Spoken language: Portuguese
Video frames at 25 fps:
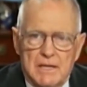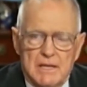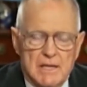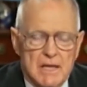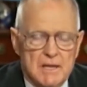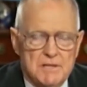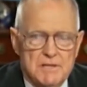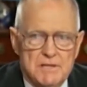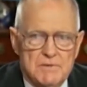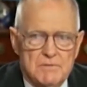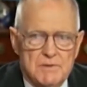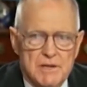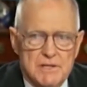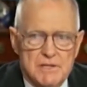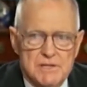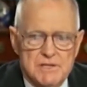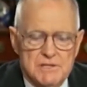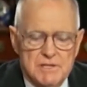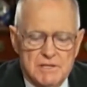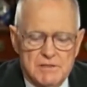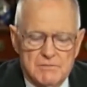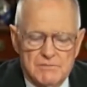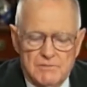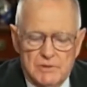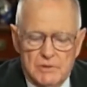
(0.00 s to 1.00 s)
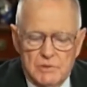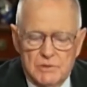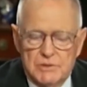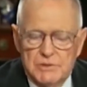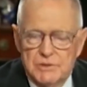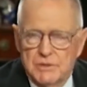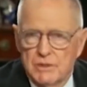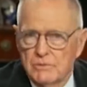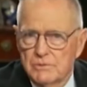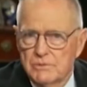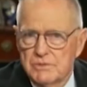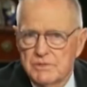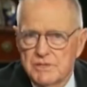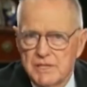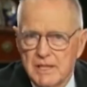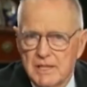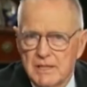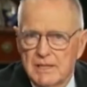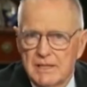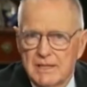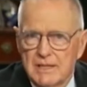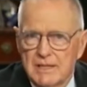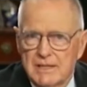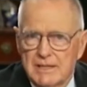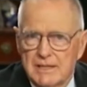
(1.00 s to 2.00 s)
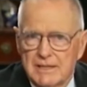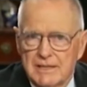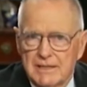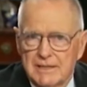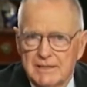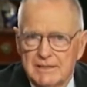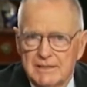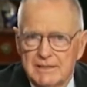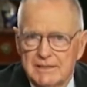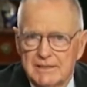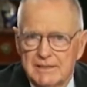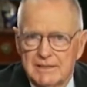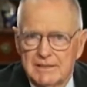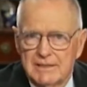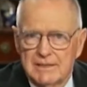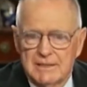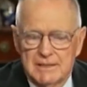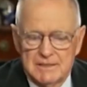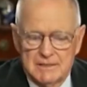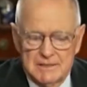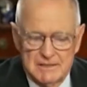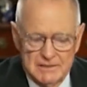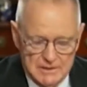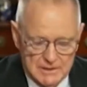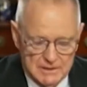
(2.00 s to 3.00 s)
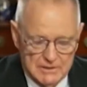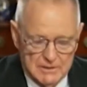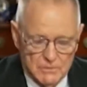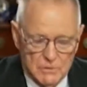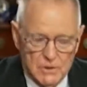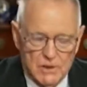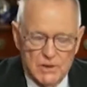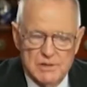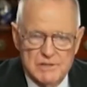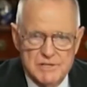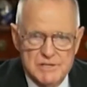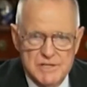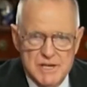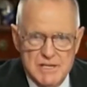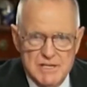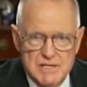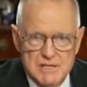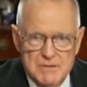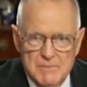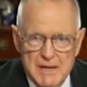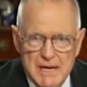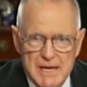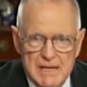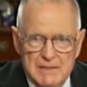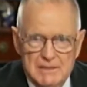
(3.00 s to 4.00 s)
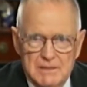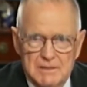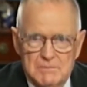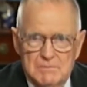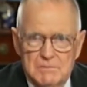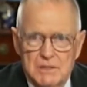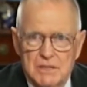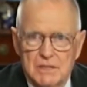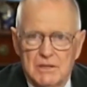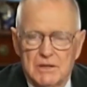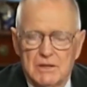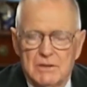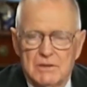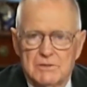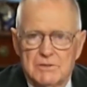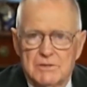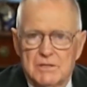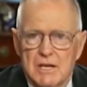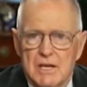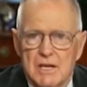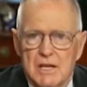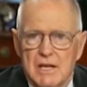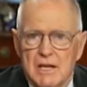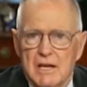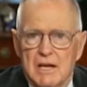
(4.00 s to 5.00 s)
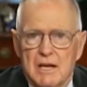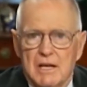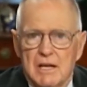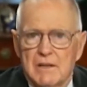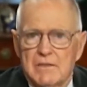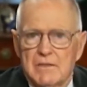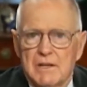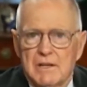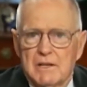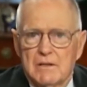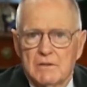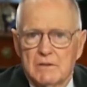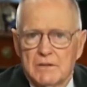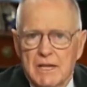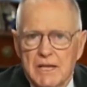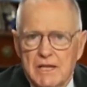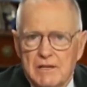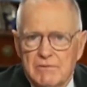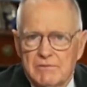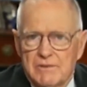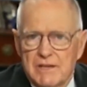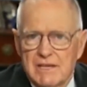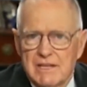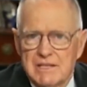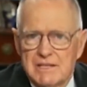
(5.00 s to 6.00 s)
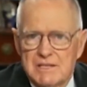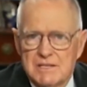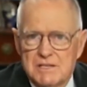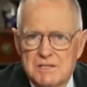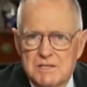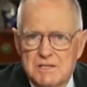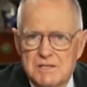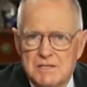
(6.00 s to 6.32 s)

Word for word: Ora, é por isso que algumas pessoas não dizem nada do que a palavra diz a respeito delas, porque não têm fé como uma